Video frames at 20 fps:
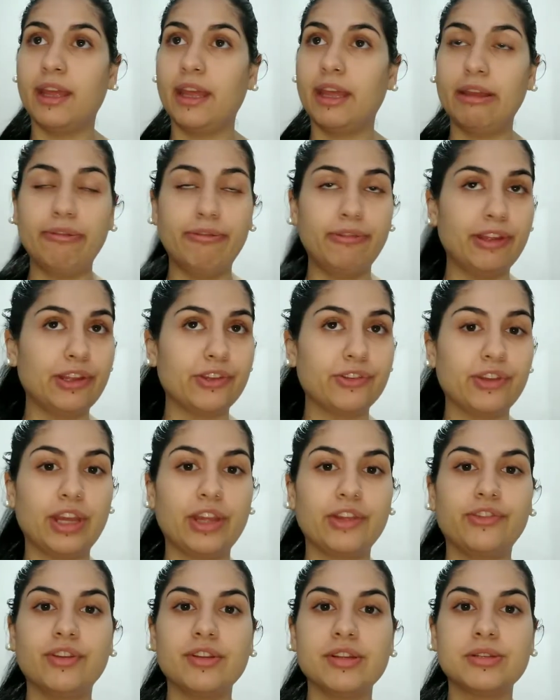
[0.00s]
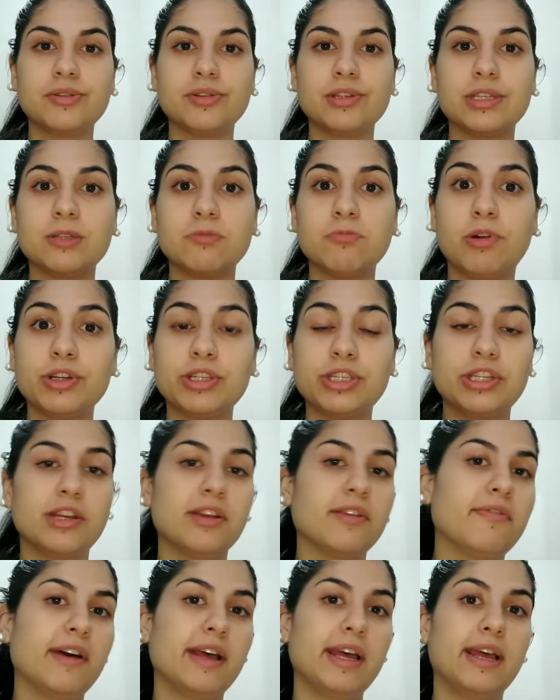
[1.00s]
Enfim, gente, isso
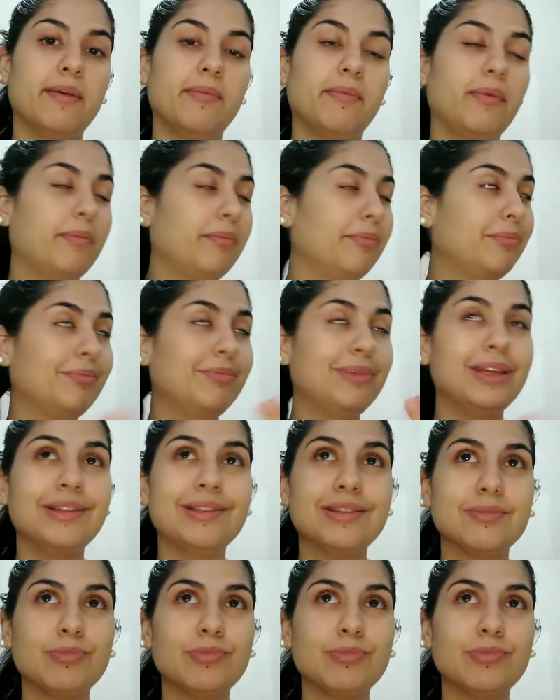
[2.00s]
desmotiva, me